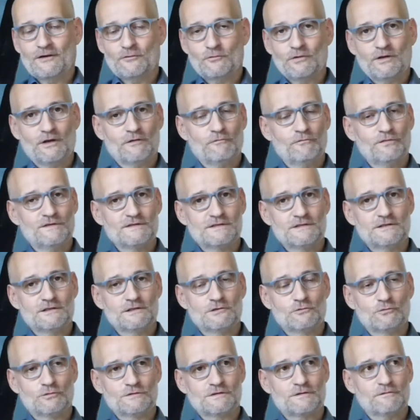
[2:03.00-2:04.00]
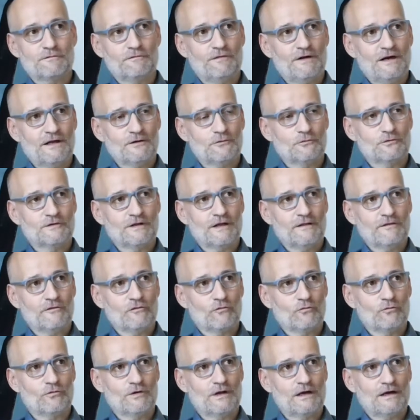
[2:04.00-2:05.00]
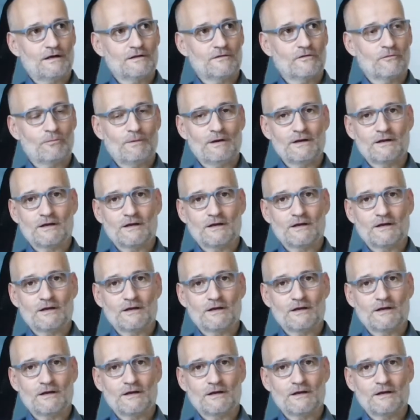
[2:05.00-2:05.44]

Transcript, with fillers: Ahnung. Irgendwie sind die losgefahren und dann so nach zwei,